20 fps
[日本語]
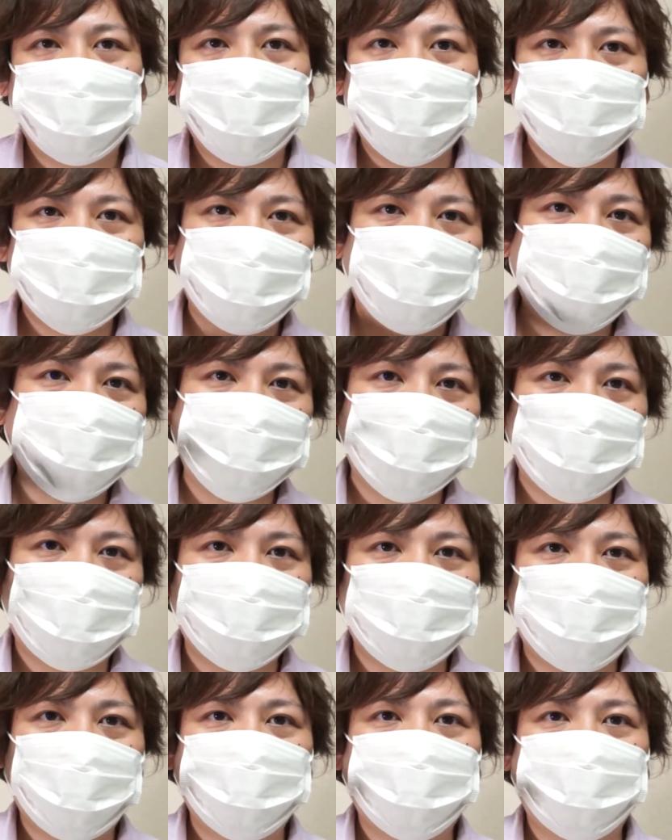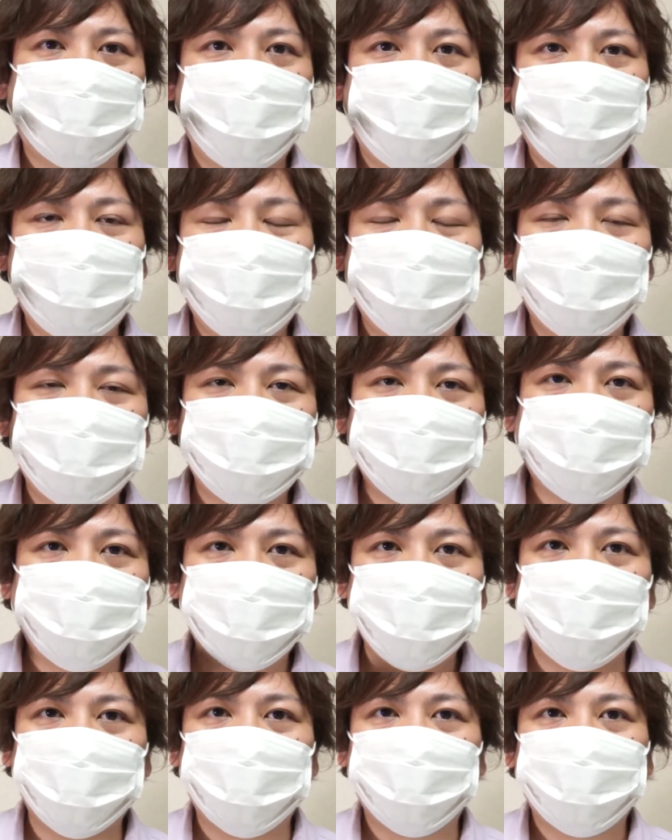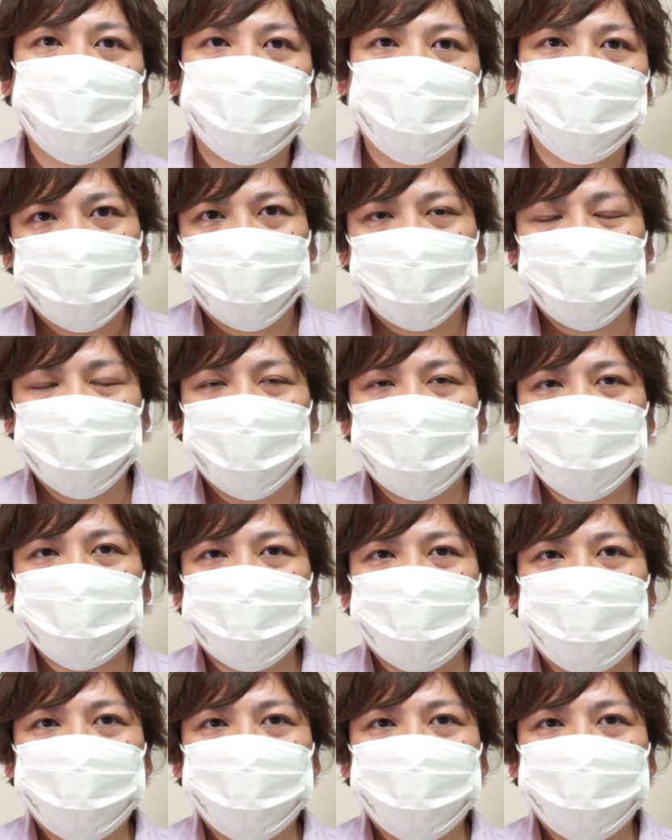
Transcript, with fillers: 高性能じゃなくてもいいんですけど同じ